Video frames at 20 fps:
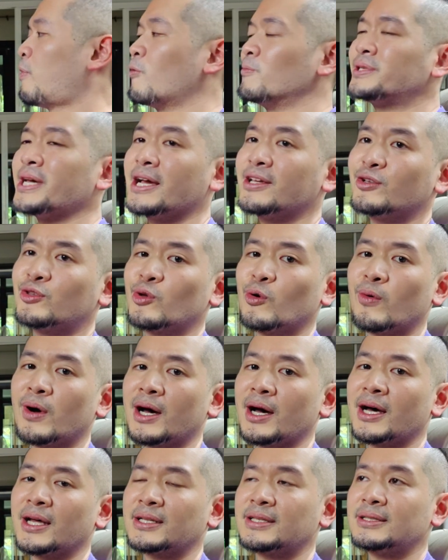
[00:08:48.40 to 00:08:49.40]
ผมใช้เจ้าตัว
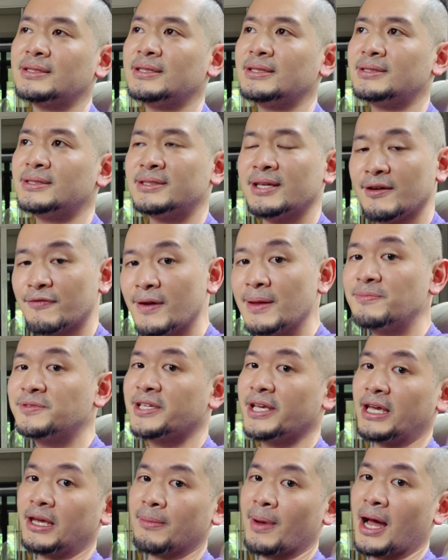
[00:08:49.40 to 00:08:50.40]
C Flip
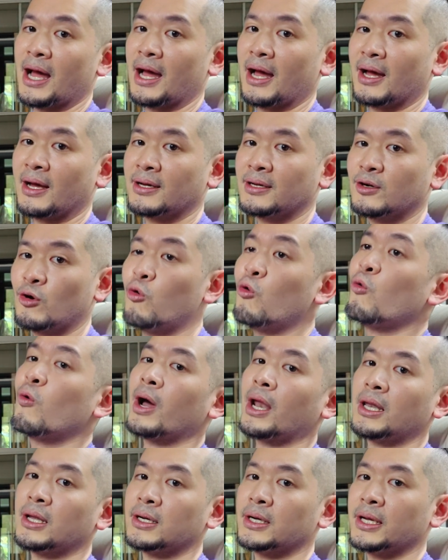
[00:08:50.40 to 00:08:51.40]
4มาคู่
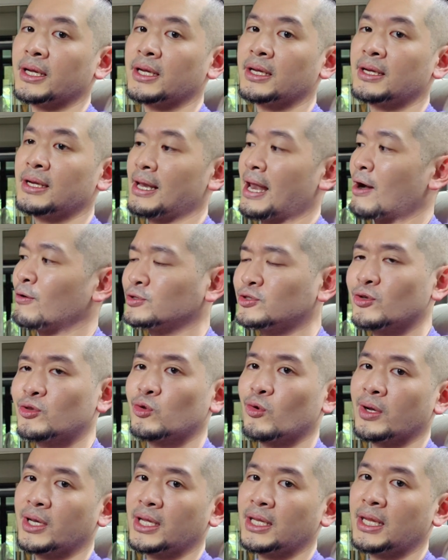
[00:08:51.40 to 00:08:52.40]
กันเลย แล้ว
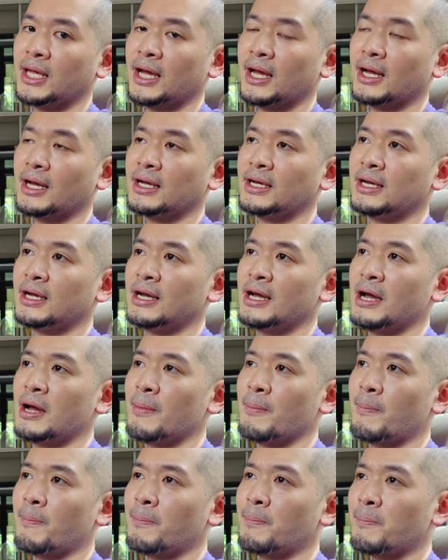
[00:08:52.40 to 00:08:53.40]
เจ้าตัวนี้เนี่ย
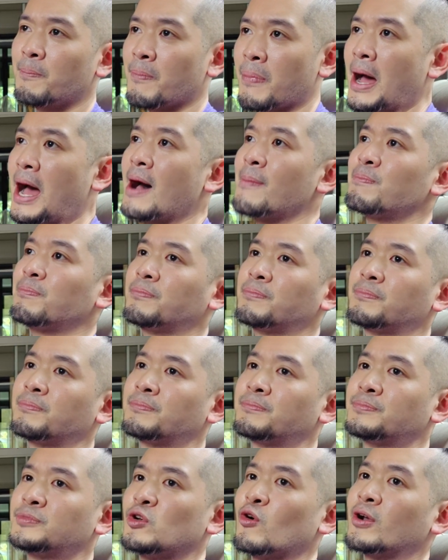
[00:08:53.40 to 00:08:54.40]
พับ
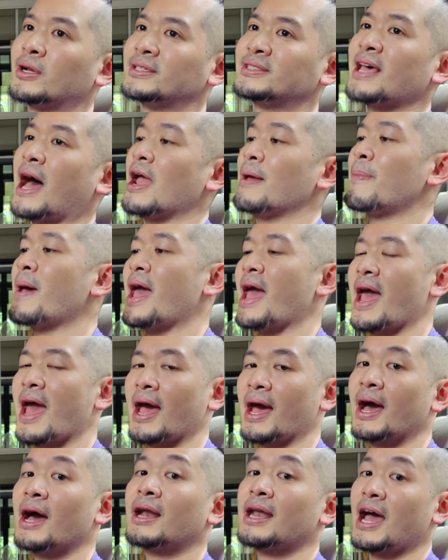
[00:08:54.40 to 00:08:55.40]
จนสายแพ
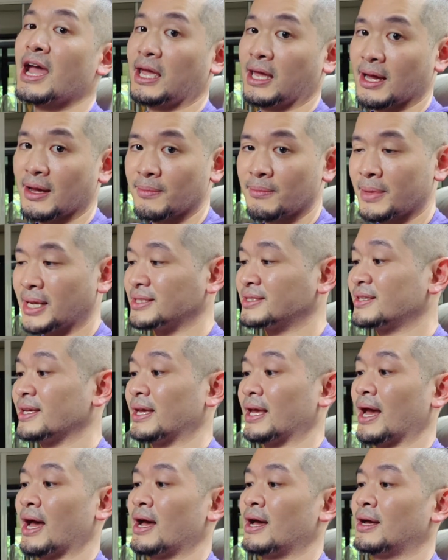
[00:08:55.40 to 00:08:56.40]
รข้างในอ่ะมัน
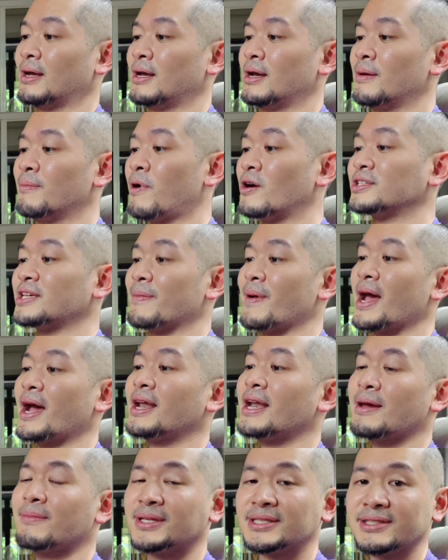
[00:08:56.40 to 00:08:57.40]
เสียพอสายแพร
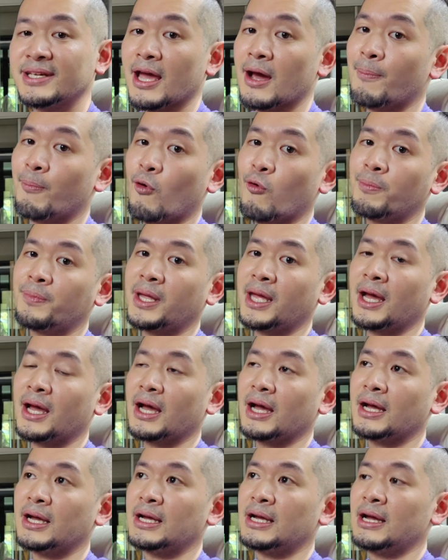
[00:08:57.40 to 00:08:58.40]
ข้างในมันเสียปุ๊บเนี่ย
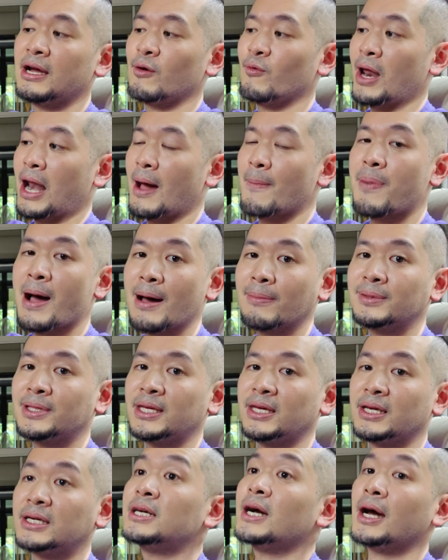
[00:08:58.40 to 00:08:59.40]
เวลาพับ
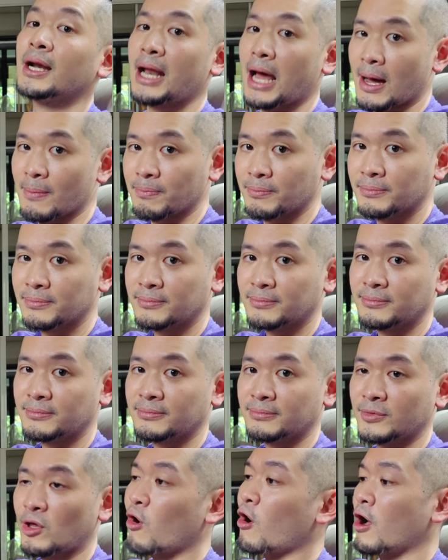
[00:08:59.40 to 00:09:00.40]
ทีเครื่องดับ
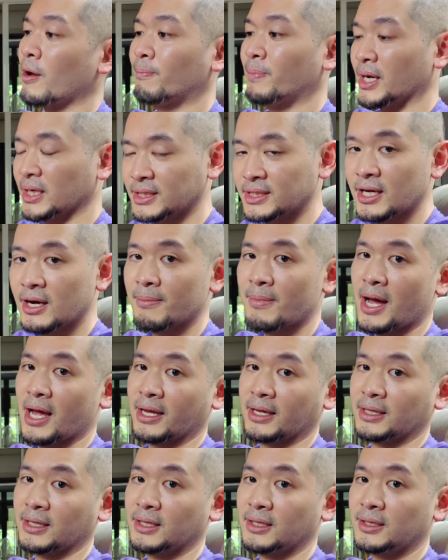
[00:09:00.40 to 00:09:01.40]
ต้องคอยเปิดเครื่องให
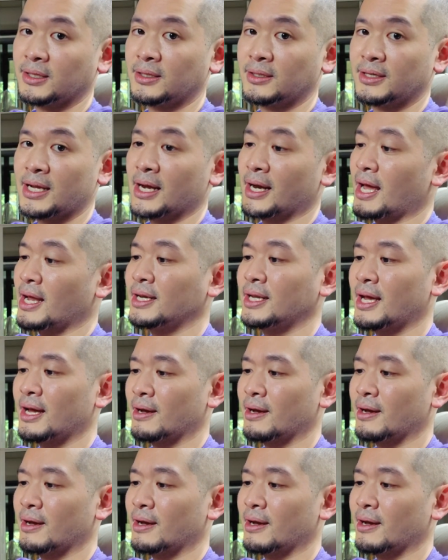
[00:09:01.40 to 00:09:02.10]
ม่ ดังนั้น